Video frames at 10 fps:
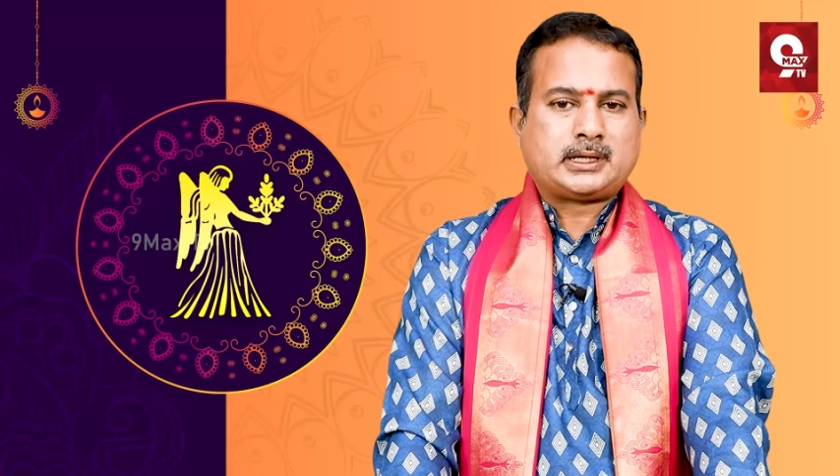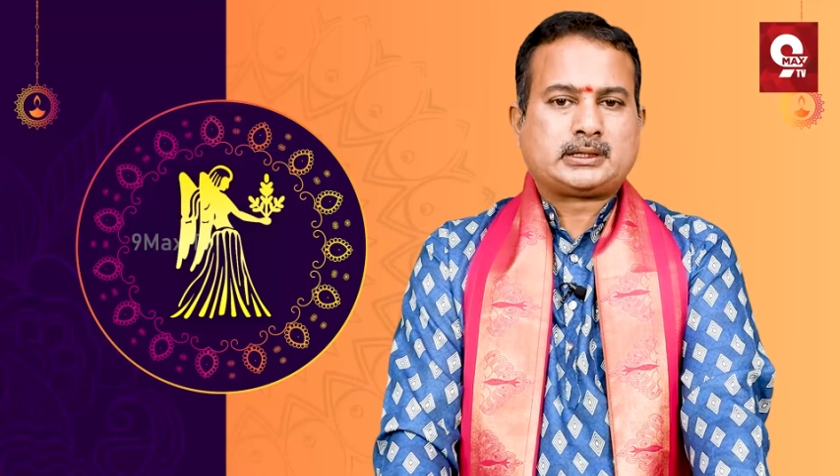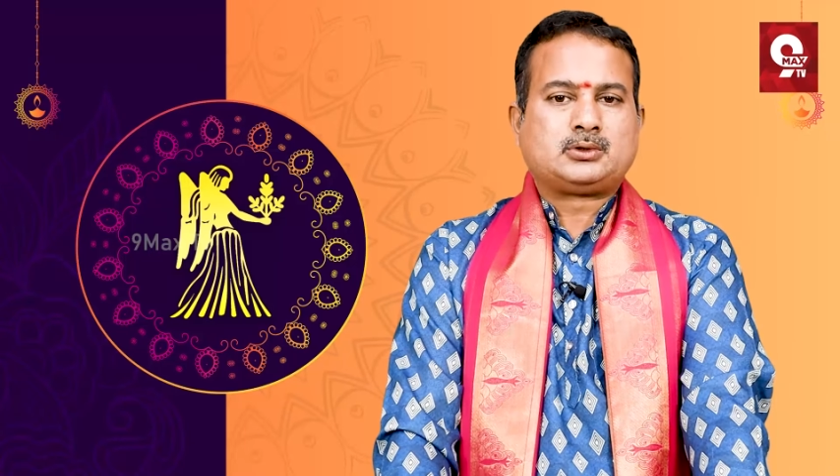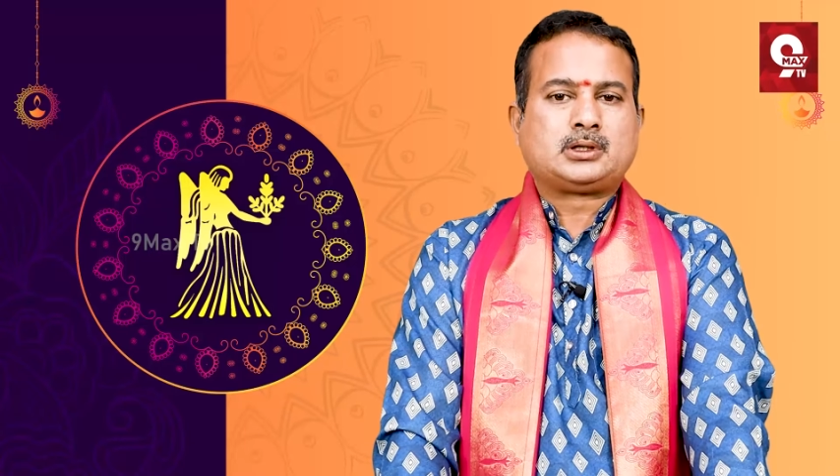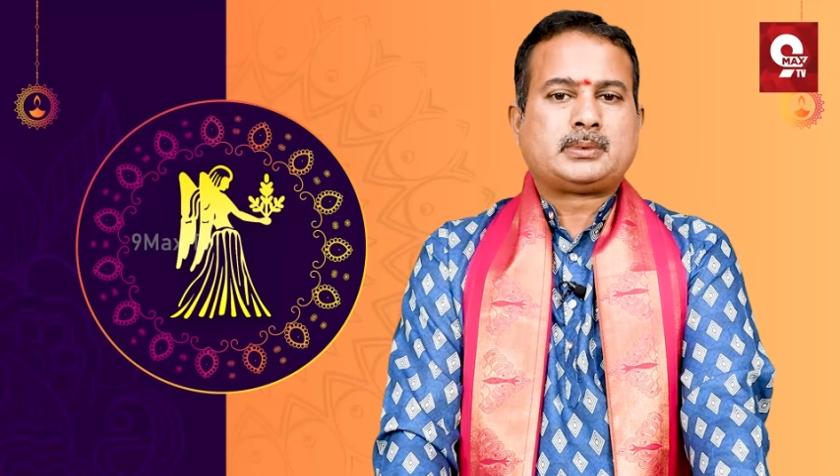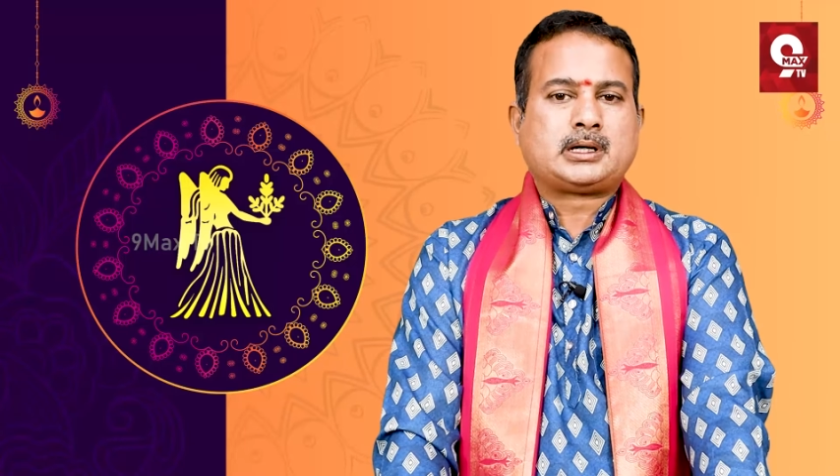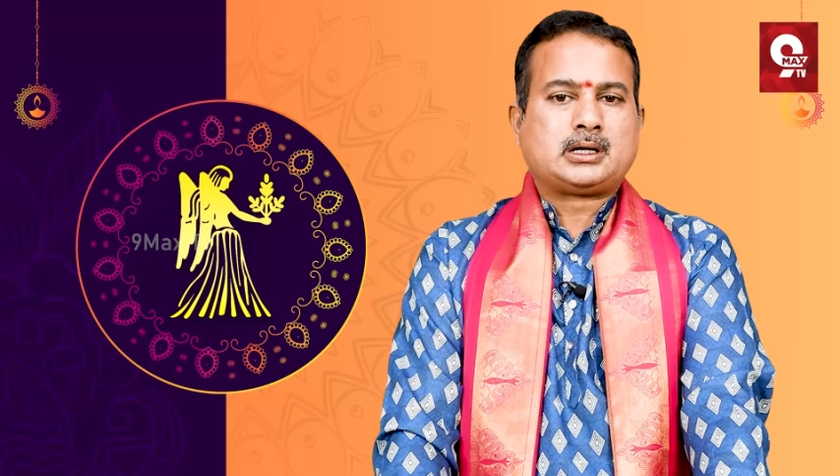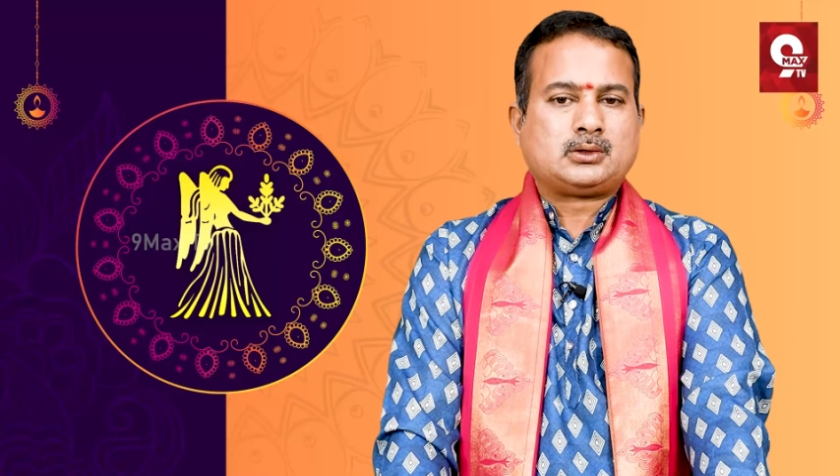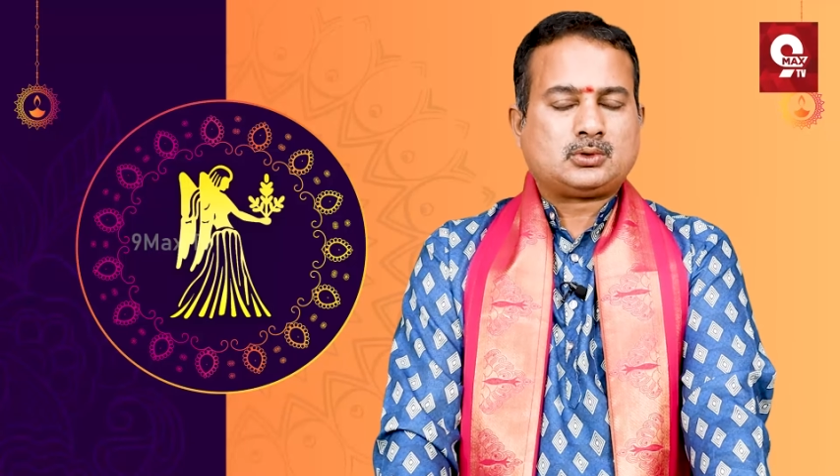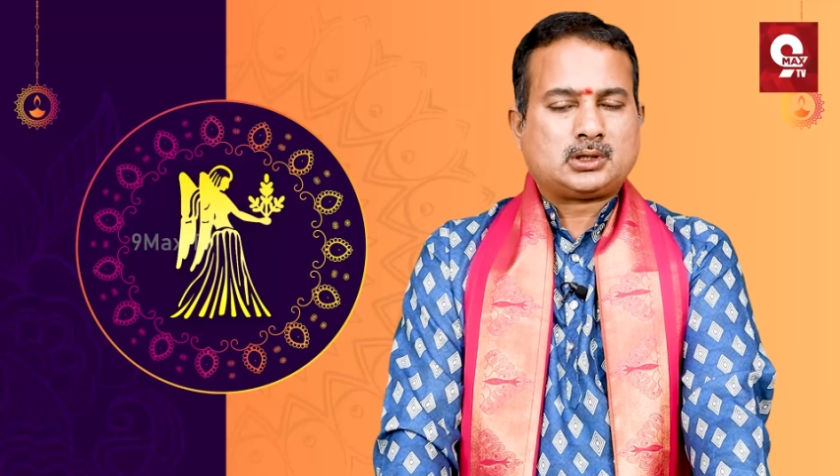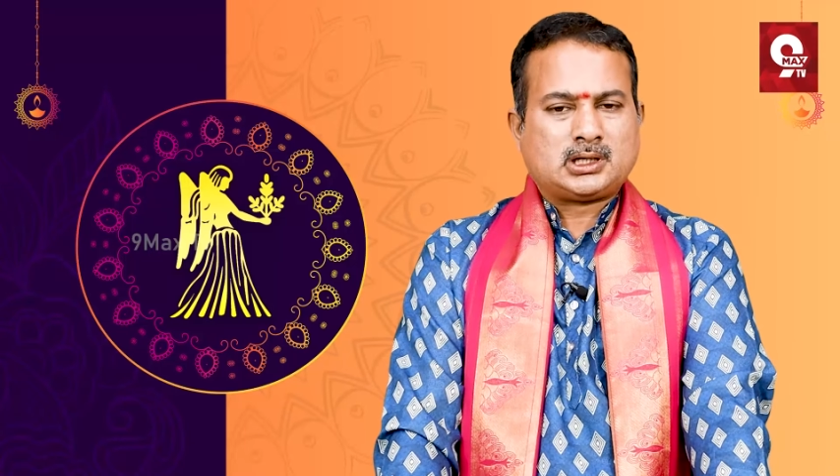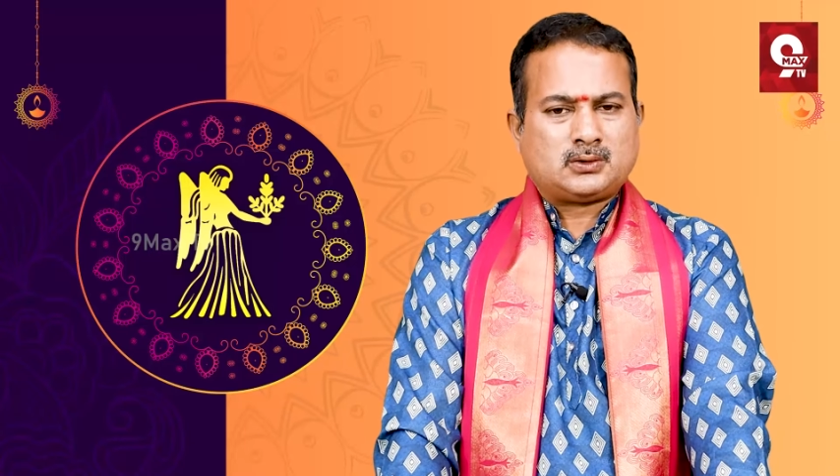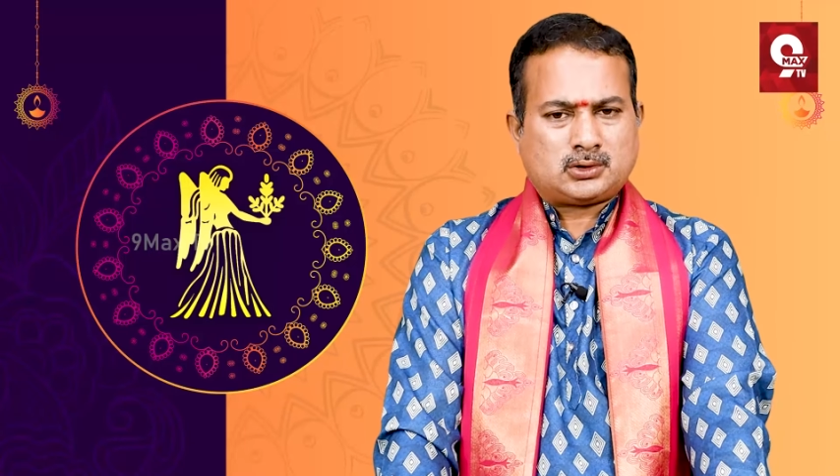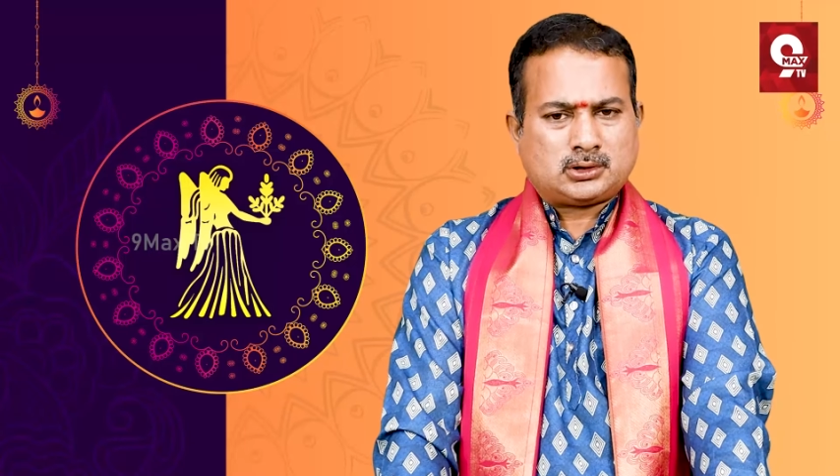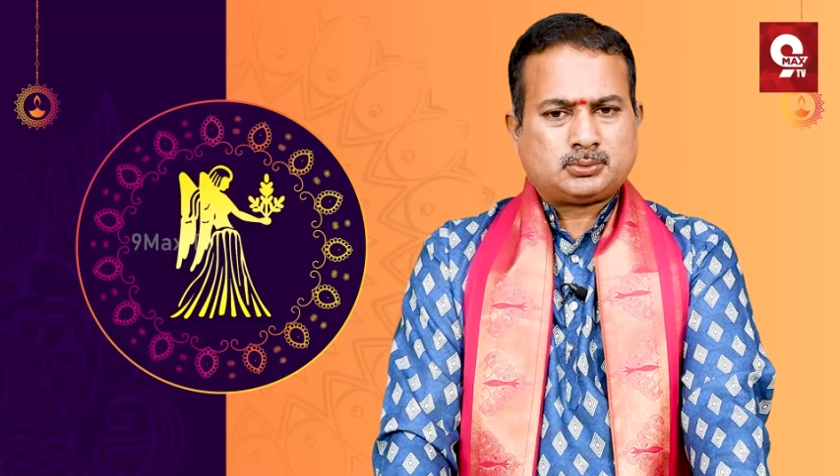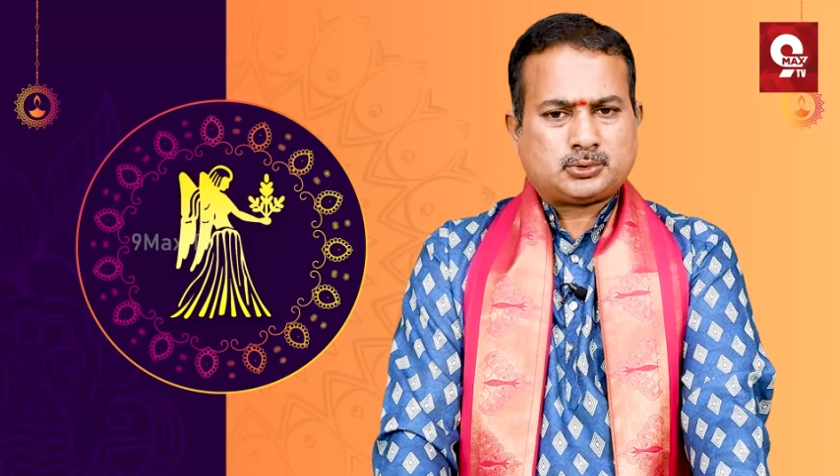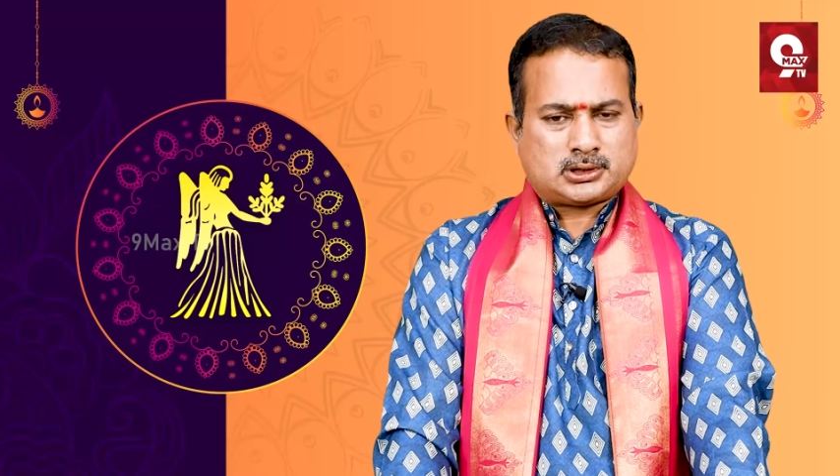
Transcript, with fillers: వారికి కూడా బాగా అనుకూలంగా ఉంటుంది